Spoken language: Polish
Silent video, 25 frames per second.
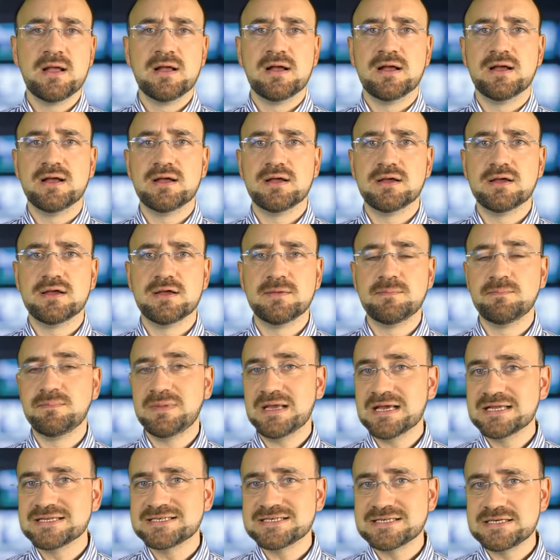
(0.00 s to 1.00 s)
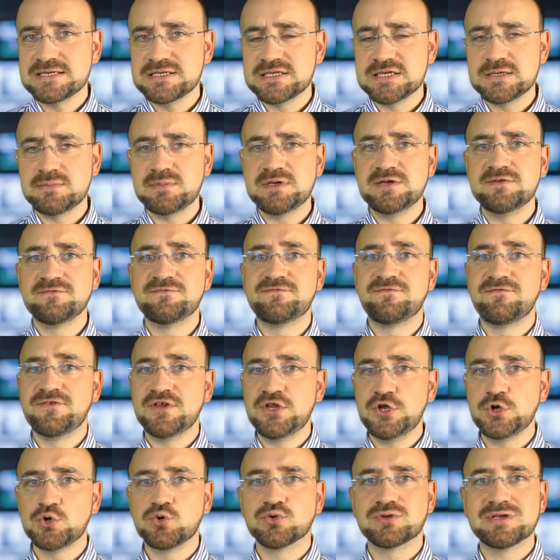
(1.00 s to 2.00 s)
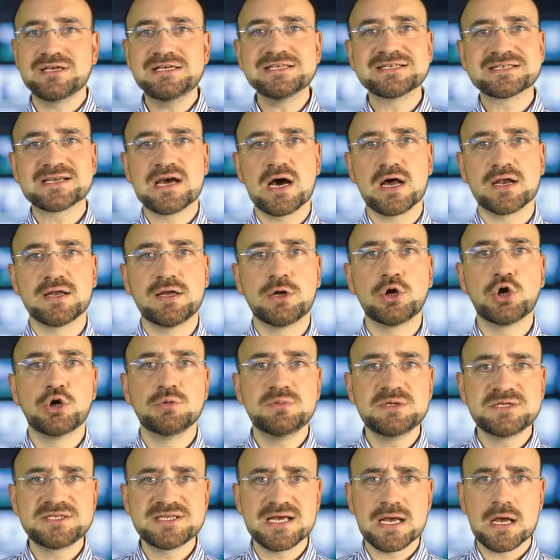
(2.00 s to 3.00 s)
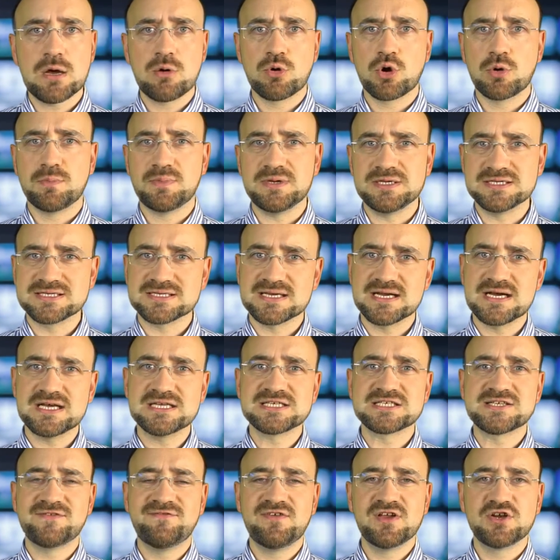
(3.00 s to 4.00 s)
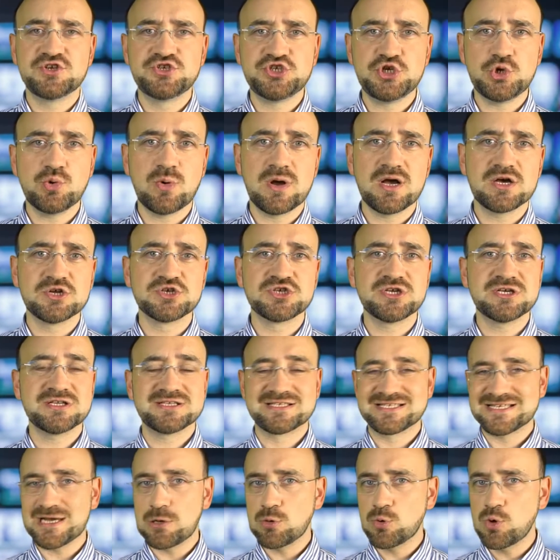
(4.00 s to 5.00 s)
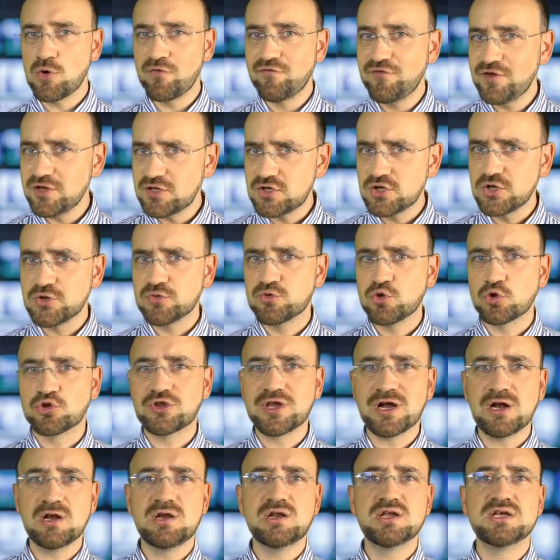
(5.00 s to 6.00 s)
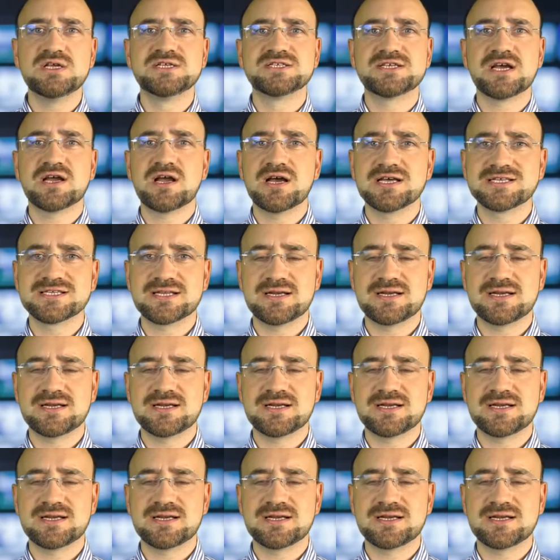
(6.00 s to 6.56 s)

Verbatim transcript: E, między innymi w wyniku tej skargi Komisja Europejska stwierdziła, że całkowity, totalny zakaz